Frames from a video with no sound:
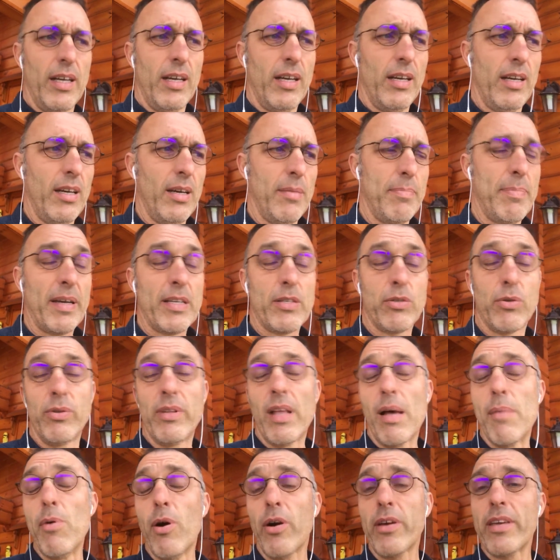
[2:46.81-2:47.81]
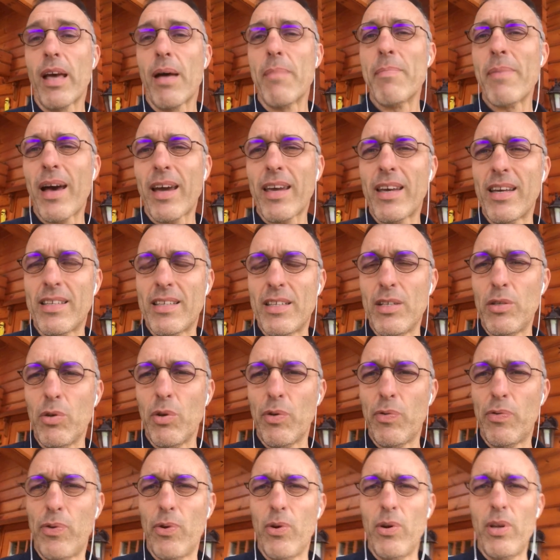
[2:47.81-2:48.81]
euh, parce que d'abord, il y a un marketing de
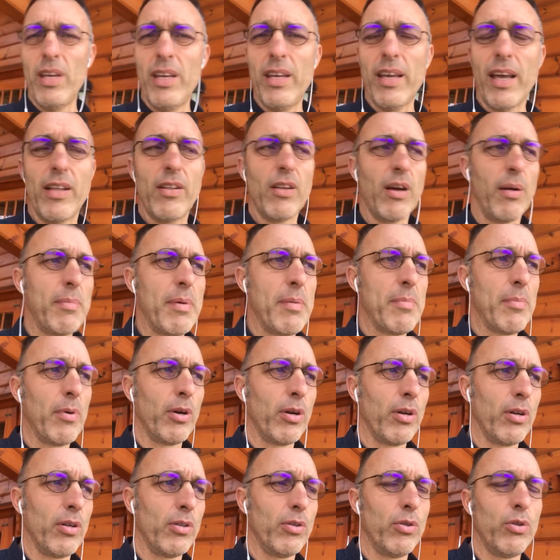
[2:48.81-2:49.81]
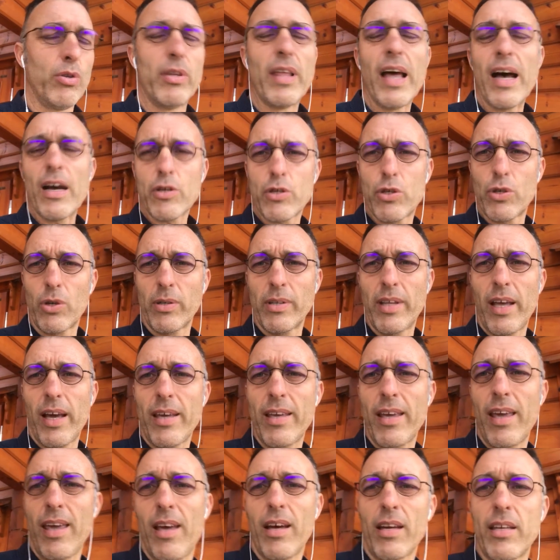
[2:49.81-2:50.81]
folie, il y a énormément d'argent
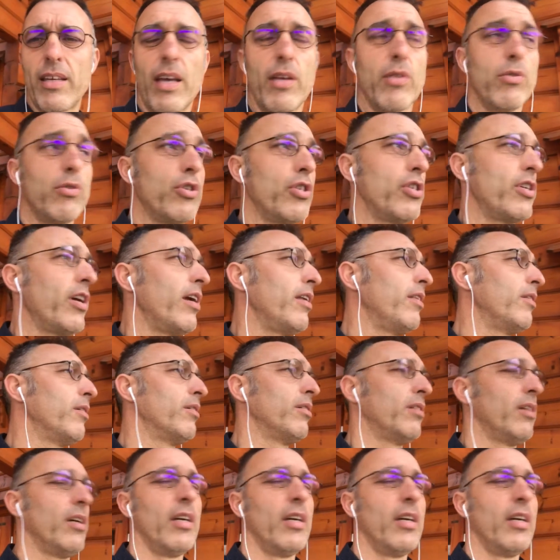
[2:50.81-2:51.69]
derrière, il y a une chaîne,